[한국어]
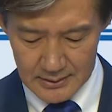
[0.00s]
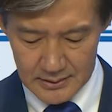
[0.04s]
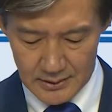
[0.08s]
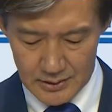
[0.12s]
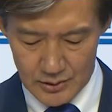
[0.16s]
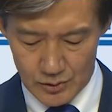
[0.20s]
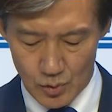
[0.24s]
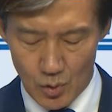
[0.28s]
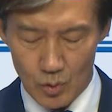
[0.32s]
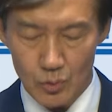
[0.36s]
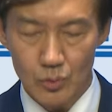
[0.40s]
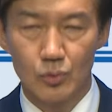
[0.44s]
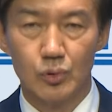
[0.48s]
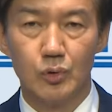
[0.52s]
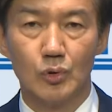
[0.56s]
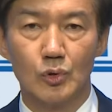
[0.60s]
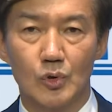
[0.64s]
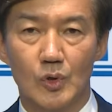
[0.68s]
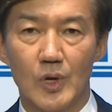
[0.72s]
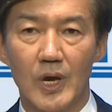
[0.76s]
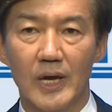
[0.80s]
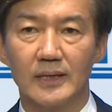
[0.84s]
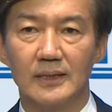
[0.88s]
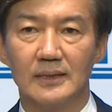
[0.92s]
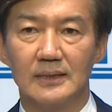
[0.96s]
그리고
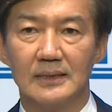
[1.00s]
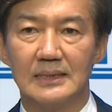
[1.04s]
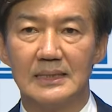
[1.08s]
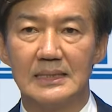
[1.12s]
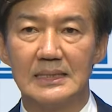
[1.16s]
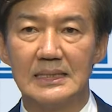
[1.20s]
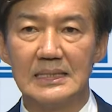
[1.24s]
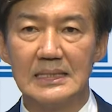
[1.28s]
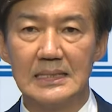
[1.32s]
국회를